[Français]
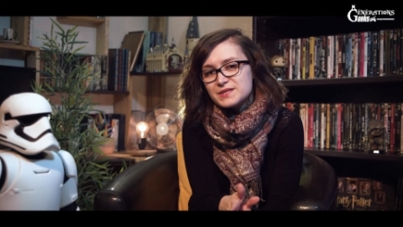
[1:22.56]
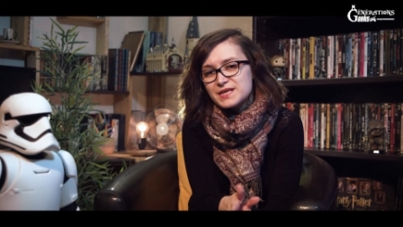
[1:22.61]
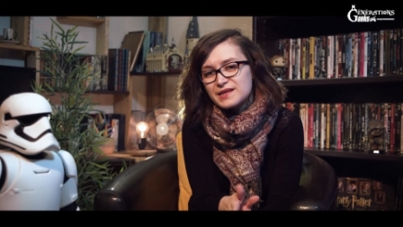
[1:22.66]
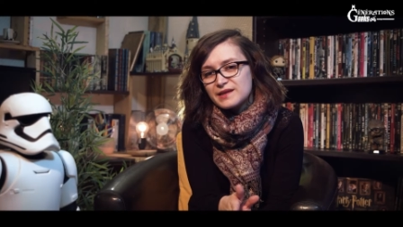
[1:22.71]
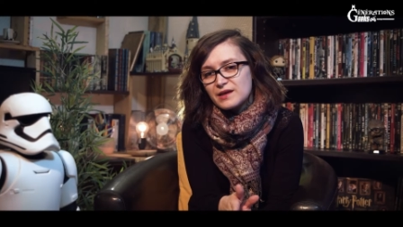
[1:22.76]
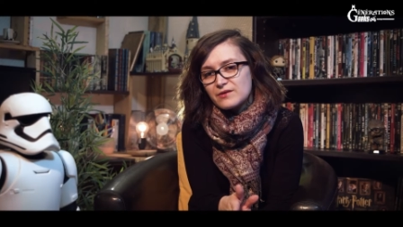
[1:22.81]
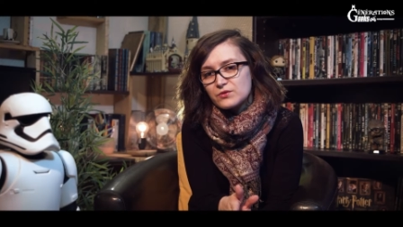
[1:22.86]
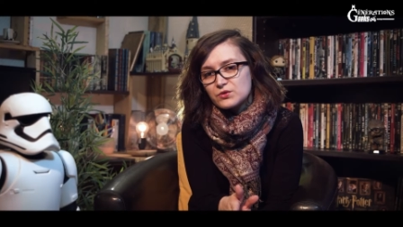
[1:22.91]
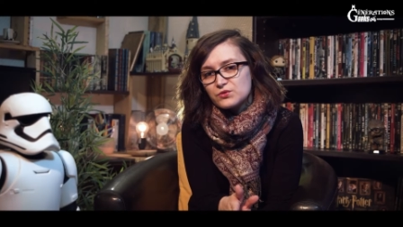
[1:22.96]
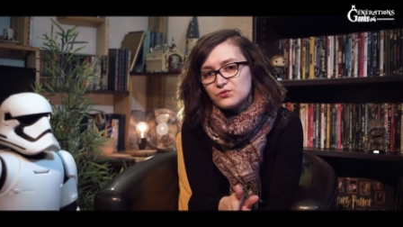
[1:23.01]

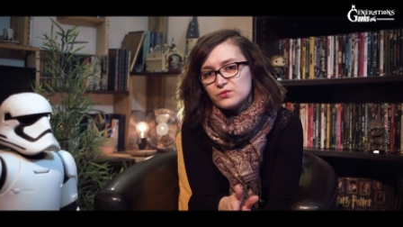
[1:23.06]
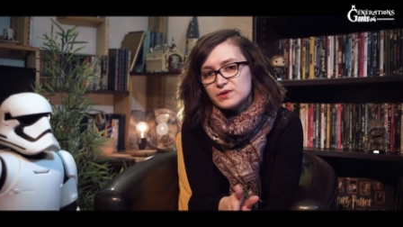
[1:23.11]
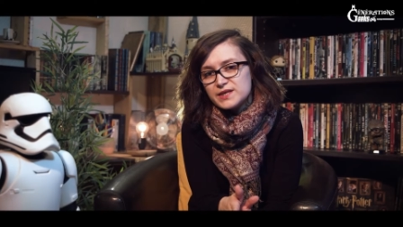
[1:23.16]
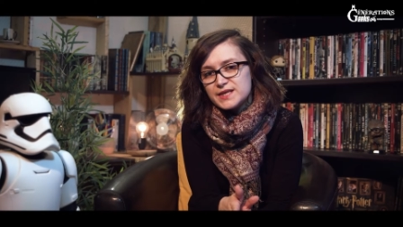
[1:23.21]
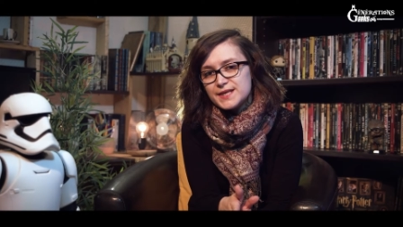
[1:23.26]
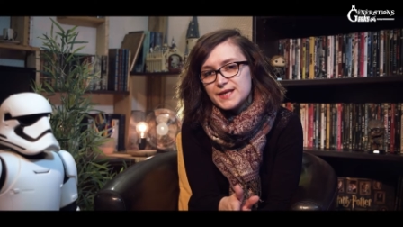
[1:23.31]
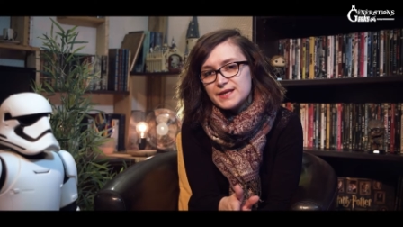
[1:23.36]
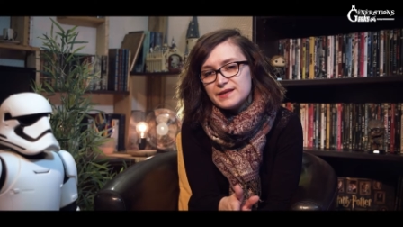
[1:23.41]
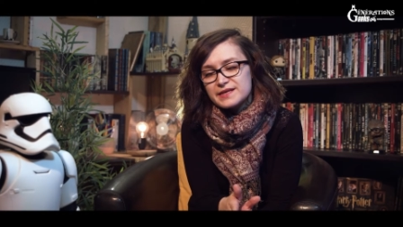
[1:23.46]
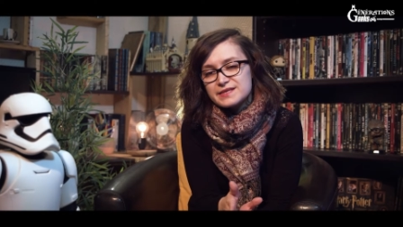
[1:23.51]
c'est avant tout
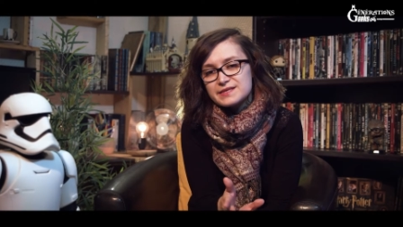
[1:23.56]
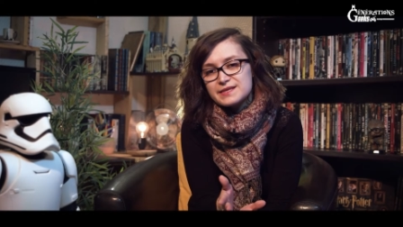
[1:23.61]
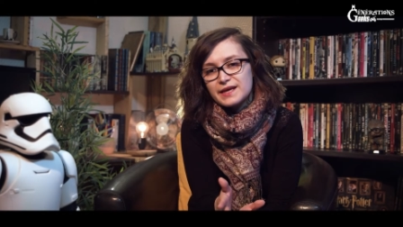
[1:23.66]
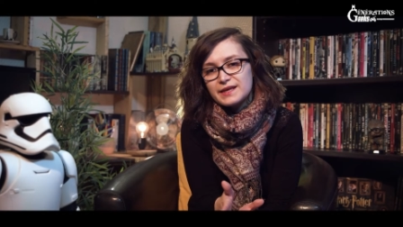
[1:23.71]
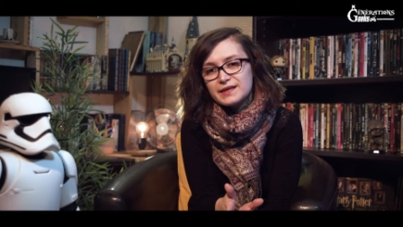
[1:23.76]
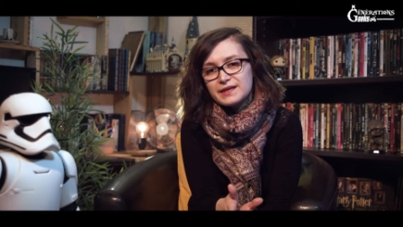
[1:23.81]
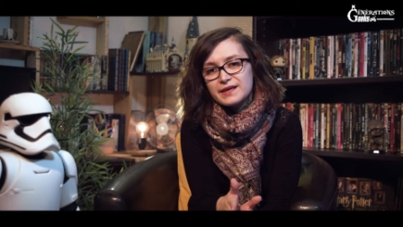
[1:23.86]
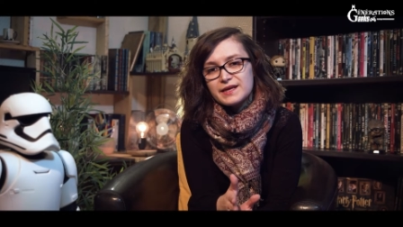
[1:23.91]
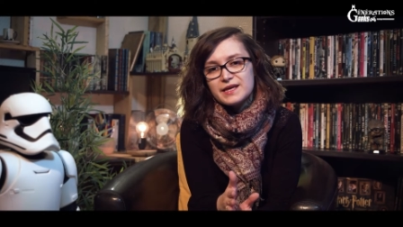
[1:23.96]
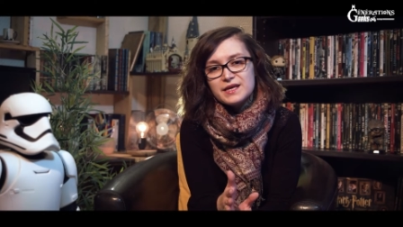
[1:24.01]
l'idée d'un
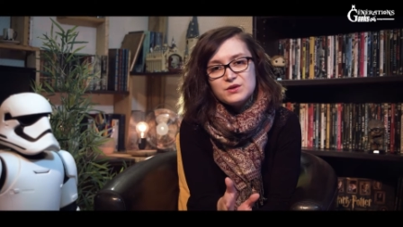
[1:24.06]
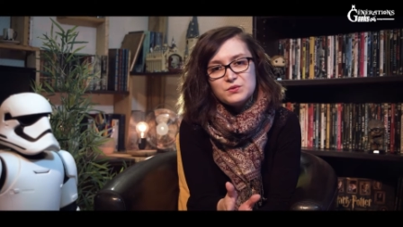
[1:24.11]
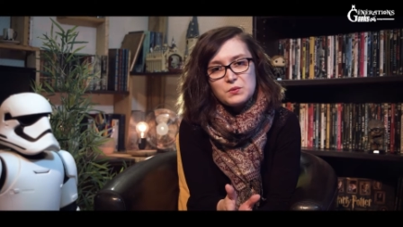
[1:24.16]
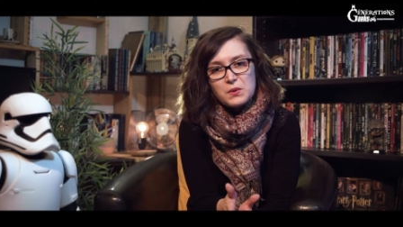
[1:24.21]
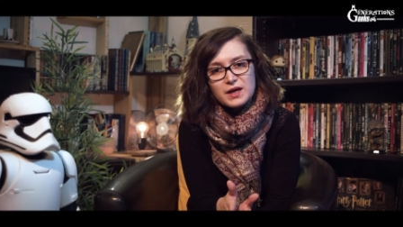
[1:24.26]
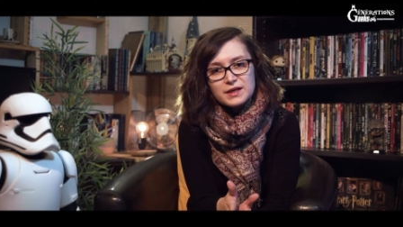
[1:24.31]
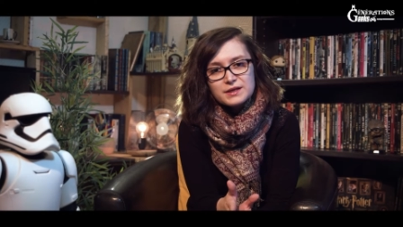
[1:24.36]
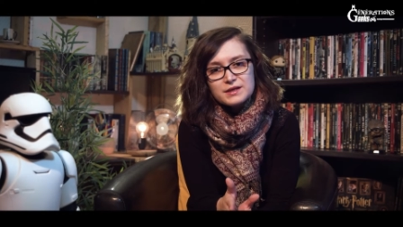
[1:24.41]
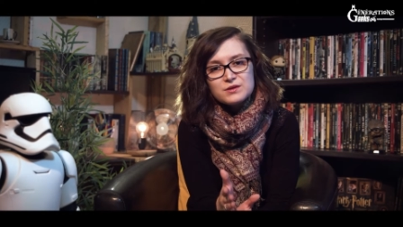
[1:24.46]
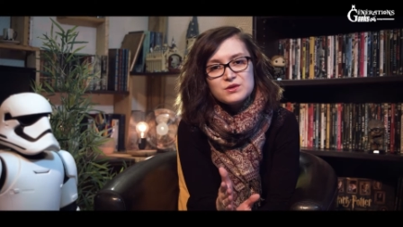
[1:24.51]
certain
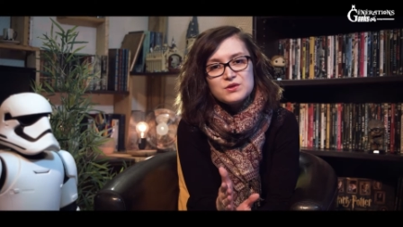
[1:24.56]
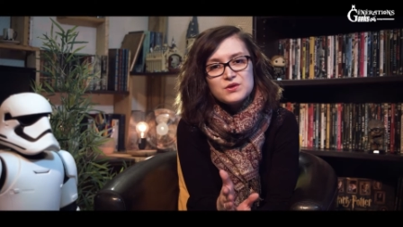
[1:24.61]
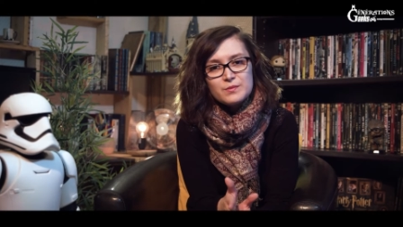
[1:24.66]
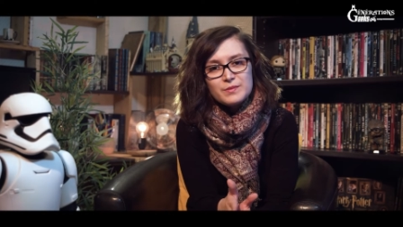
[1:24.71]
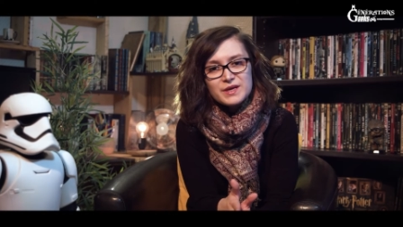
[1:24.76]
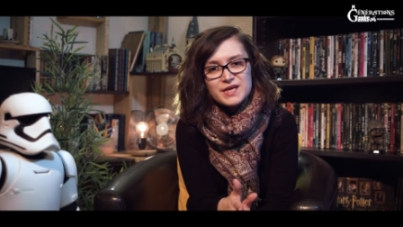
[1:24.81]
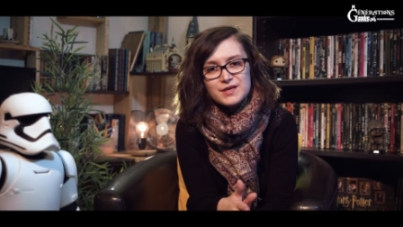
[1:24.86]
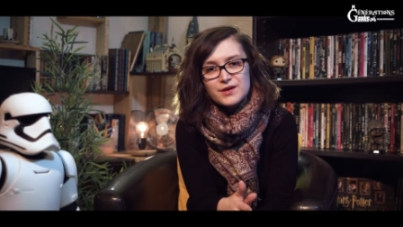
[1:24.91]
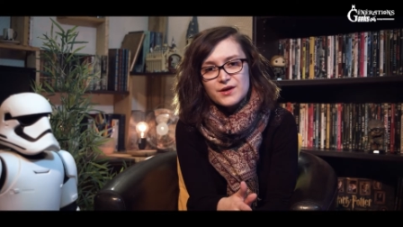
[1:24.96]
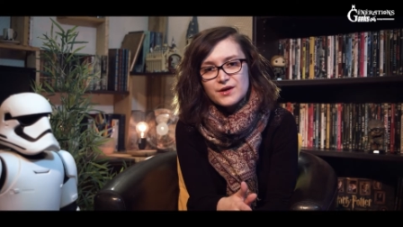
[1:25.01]
Edward
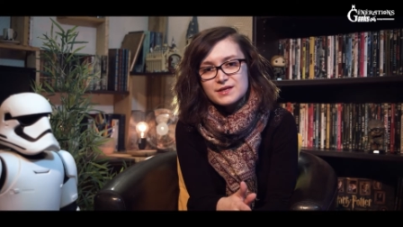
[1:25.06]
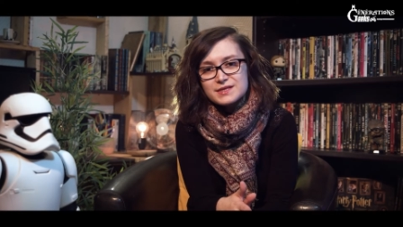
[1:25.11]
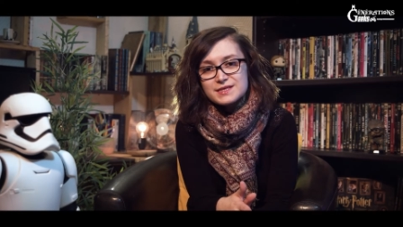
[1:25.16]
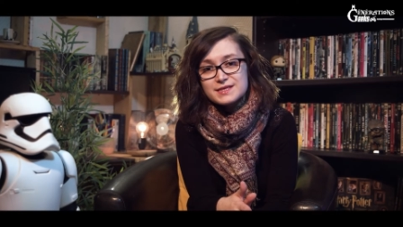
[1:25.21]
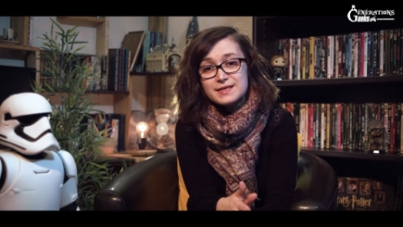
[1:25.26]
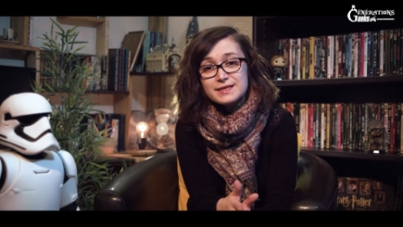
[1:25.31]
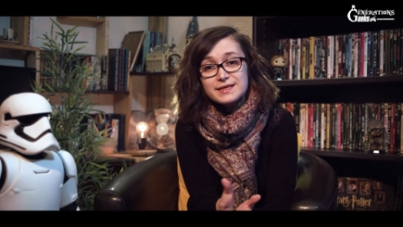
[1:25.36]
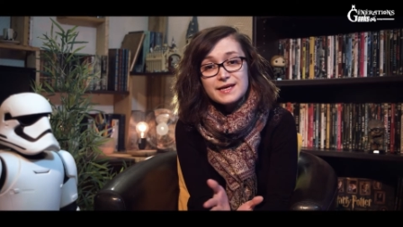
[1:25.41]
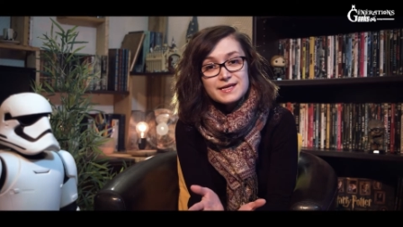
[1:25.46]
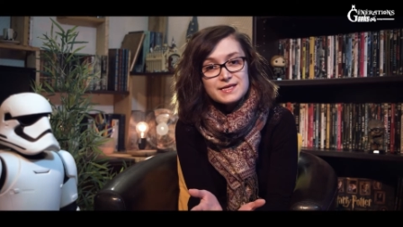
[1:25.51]
Nemeyer,
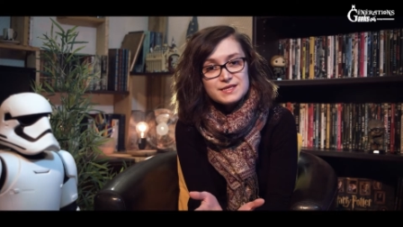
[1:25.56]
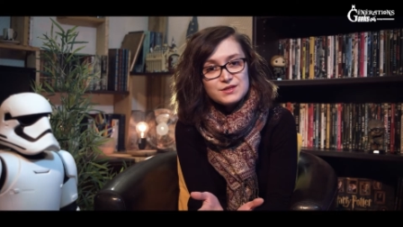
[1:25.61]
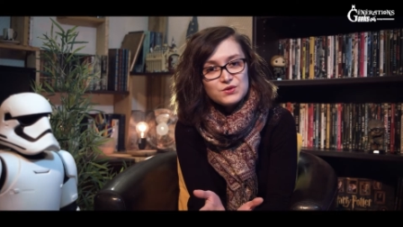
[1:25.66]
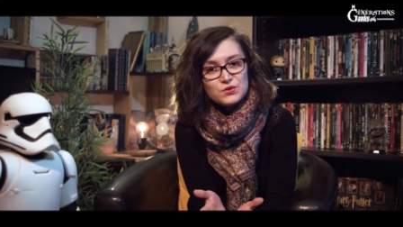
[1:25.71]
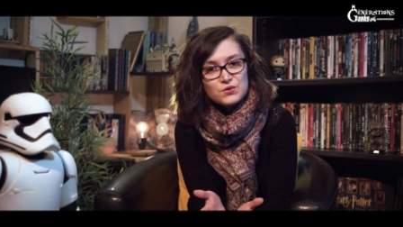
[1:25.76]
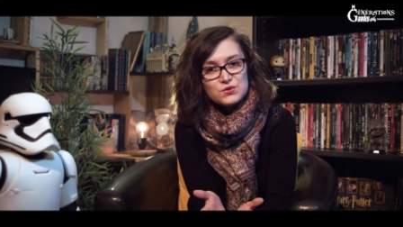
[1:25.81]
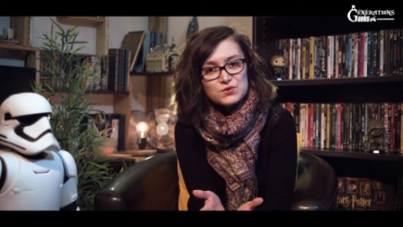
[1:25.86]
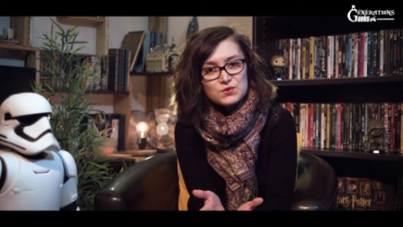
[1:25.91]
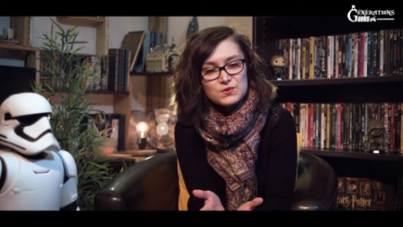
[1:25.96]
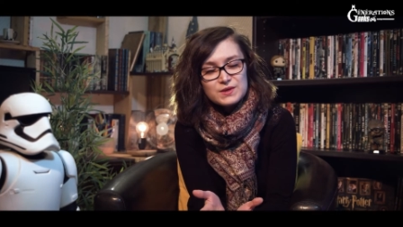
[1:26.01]
scénariste
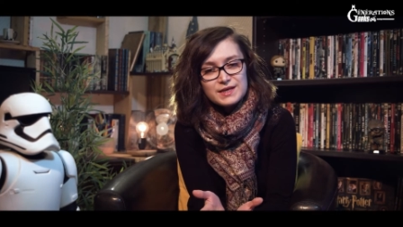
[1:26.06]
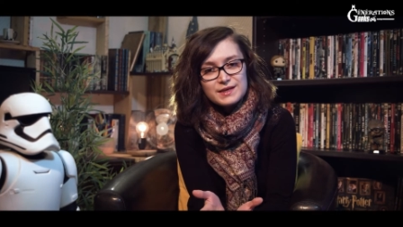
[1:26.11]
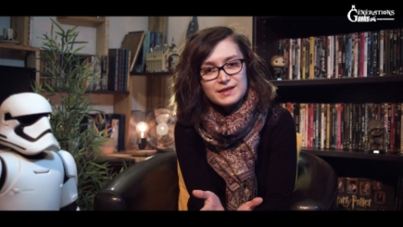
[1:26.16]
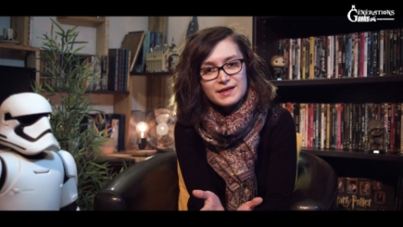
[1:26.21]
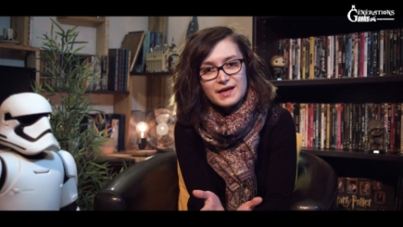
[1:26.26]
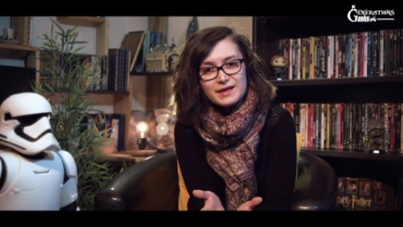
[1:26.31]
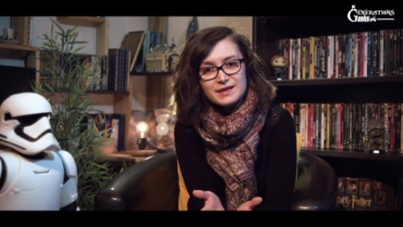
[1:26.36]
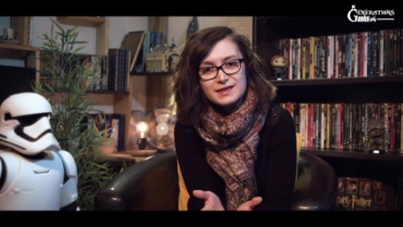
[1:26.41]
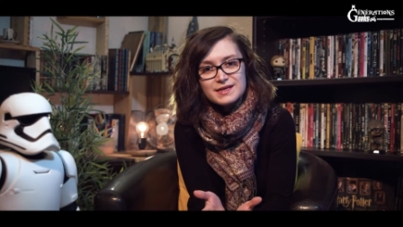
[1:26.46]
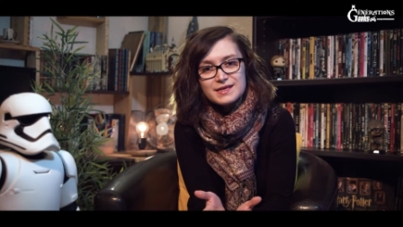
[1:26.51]
de son
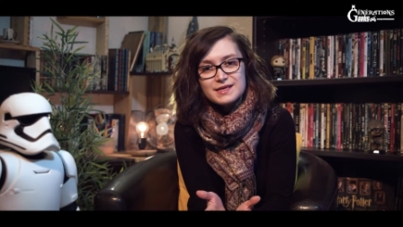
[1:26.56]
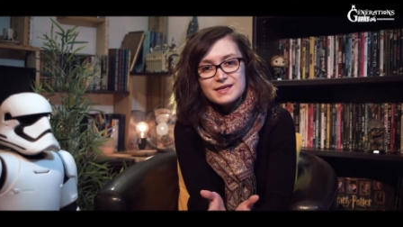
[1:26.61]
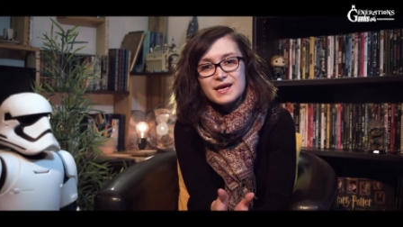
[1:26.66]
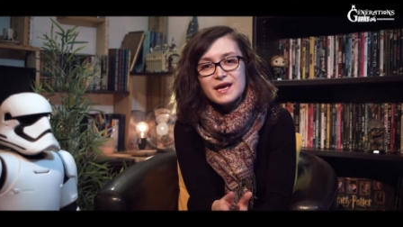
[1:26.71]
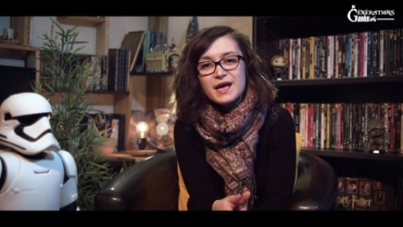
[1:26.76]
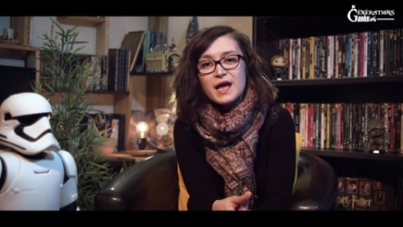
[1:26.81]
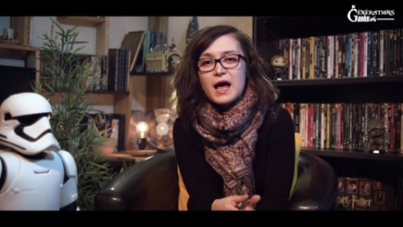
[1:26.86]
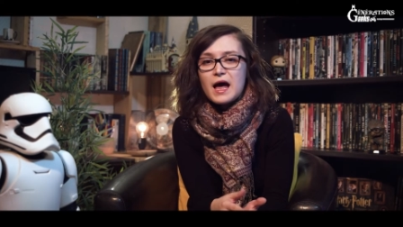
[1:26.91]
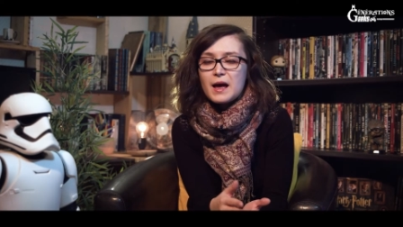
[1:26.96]
état, qui,